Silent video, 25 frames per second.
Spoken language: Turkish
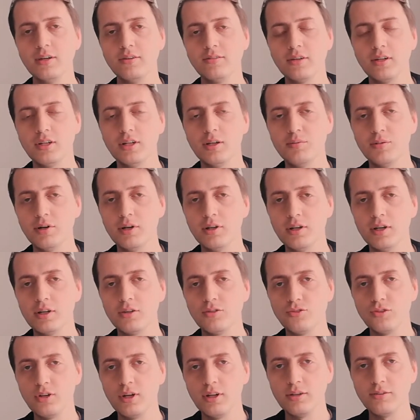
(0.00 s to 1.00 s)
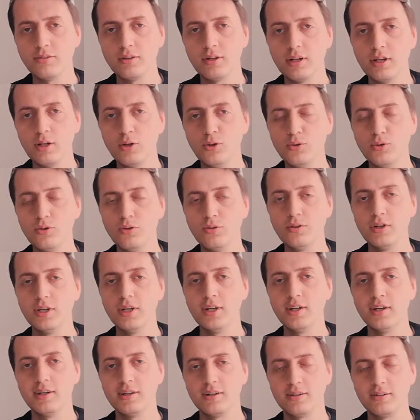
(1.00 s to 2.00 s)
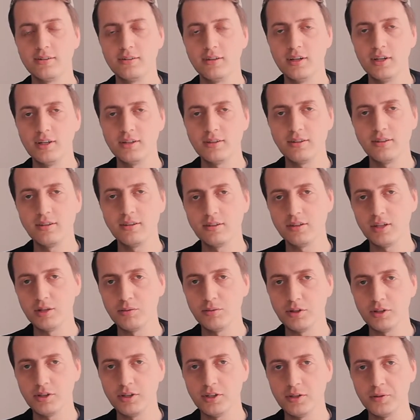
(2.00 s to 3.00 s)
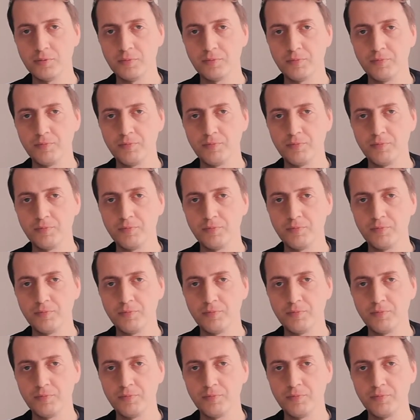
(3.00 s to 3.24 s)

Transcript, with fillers: Cenab-ı Allah Celle Celaluhu'nun rızasıdır tabii ki.